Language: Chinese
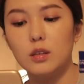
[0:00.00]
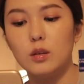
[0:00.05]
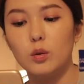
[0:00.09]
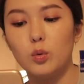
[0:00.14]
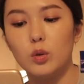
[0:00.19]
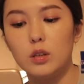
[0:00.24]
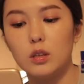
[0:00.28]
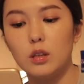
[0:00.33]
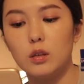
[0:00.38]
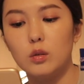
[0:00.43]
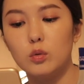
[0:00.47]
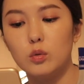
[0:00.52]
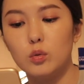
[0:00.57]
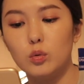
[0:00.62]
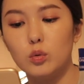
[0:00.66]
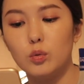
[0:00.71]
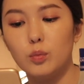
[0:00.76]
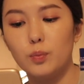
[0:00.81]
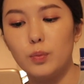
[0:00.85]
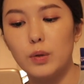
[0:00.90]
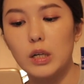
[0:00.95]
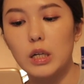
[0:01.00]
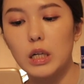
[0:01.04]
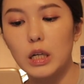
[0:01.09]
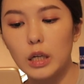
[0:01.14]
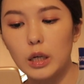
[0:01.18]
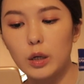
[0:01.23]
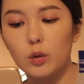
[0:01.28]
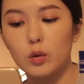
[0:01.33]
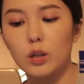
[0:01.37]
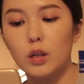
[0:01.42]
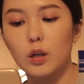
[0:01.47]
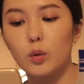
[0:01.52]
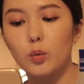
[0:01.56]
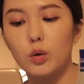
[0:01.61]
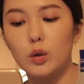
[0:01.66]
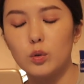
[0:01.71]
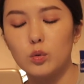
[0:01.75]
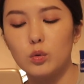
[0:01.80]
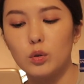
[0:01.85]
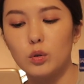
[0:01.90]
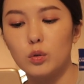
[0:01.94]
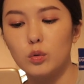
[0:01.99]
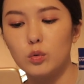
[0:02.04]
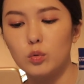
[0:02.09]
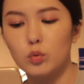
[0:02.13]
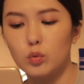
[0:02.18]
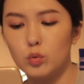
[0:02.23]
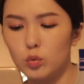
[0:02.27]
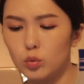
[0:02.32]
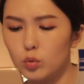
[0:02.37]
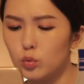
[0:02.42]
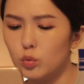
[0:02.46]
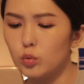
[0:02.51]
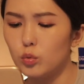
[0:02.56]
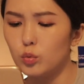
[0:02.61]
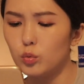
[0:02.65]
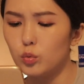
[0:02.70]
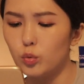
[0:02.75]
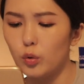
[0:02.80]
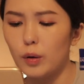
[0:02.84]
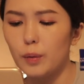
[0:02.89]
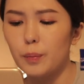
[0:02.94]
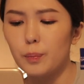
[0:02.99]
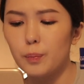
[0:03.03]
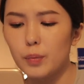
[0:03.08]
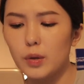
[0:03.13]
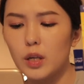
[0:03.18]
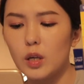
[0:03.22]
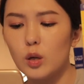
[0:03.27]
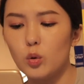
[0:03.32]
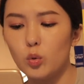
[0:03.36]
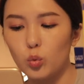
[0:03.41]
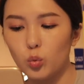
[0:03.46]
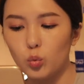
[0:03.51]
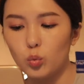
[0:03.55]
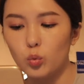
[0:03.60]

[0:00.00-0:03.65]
维生素 B6跟维生素原 B5，